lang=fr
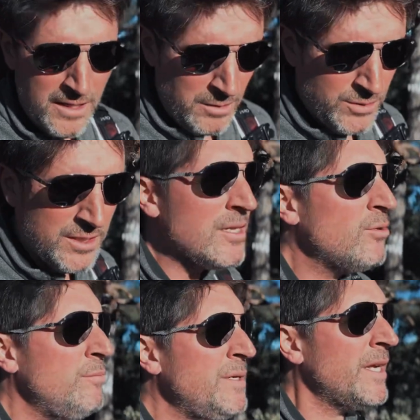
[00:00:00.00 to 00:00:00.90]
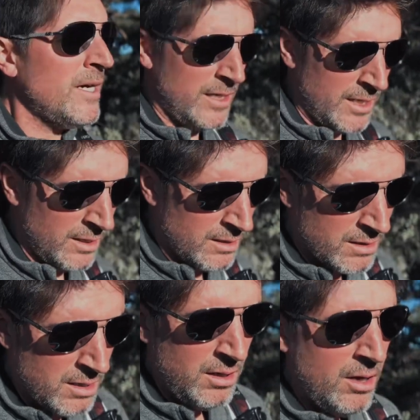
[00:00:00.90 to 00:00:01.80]
puisqu'il culmine à,
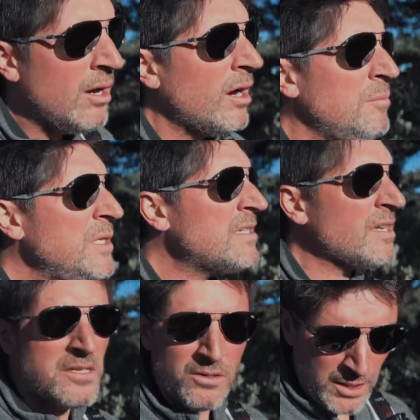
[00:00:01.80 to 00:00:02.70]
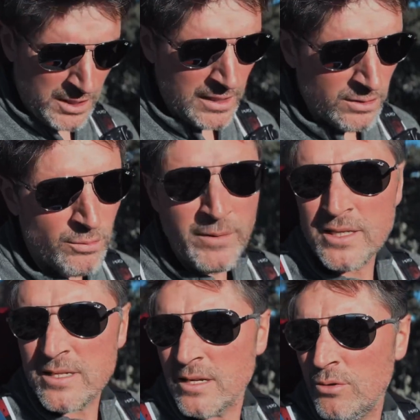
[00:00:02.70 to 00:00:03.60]
1500 et quelques
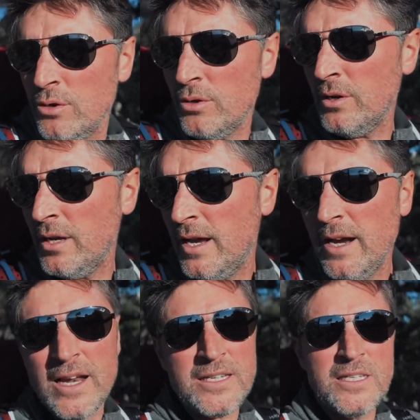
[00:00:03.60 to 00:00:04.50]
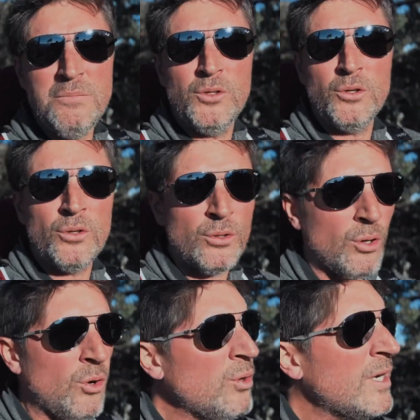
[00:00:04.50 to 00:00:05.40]
mètres. C'est la cime de
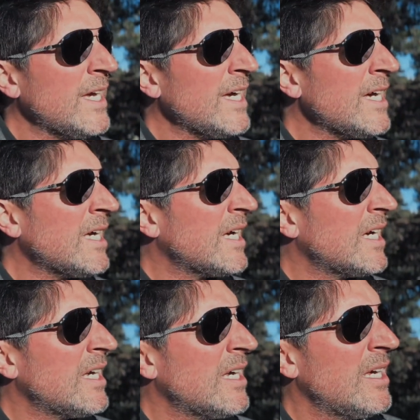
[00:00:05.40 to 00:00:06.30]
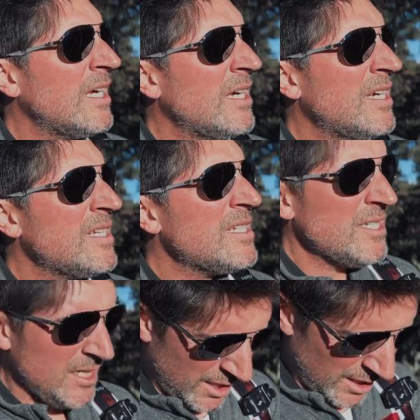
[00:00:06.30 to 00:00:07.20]
Roca
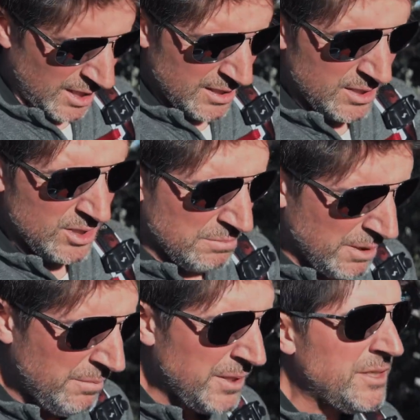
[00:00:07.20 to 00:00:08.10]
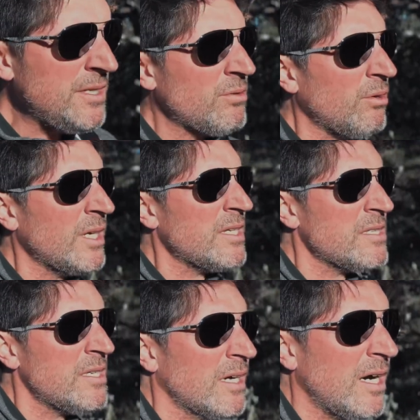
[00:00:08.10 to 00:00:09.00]
Sierra, si je dis pas de bêtises, Roca
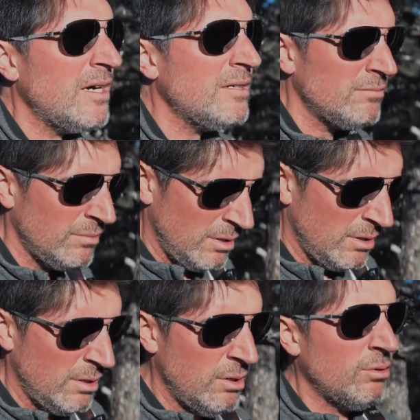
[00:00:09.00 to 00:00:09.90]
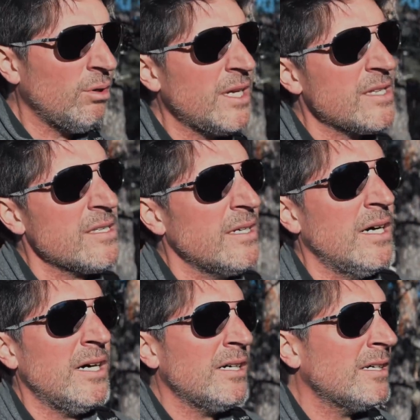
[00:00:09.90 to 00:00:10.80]
Sierra, Roca
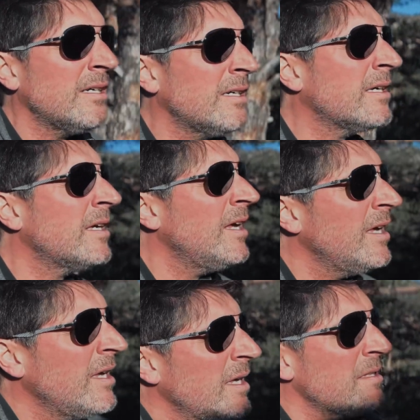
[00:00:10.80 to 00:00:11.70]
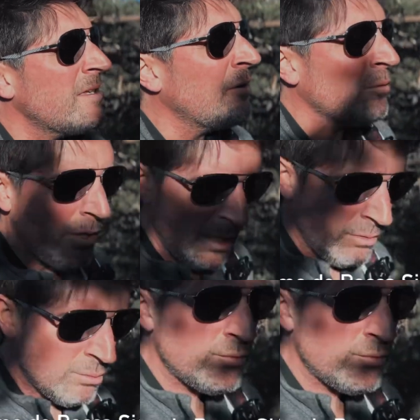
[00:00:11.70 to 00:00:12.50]
Stera. C'est un endroit où